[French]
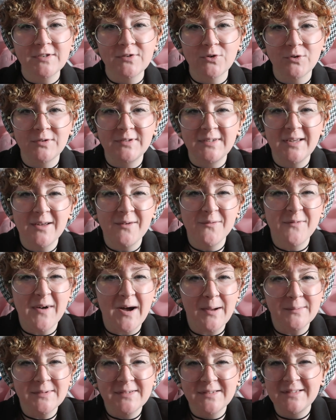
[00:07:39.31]
ce côté
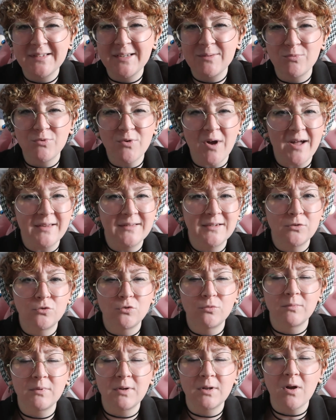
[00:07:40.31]
Vice début année
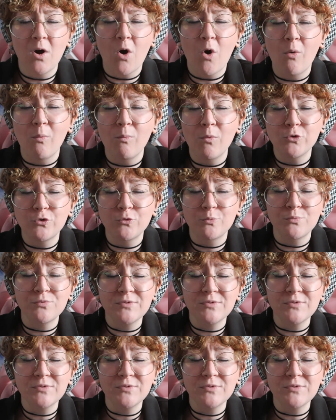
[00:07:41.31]
2000 en mode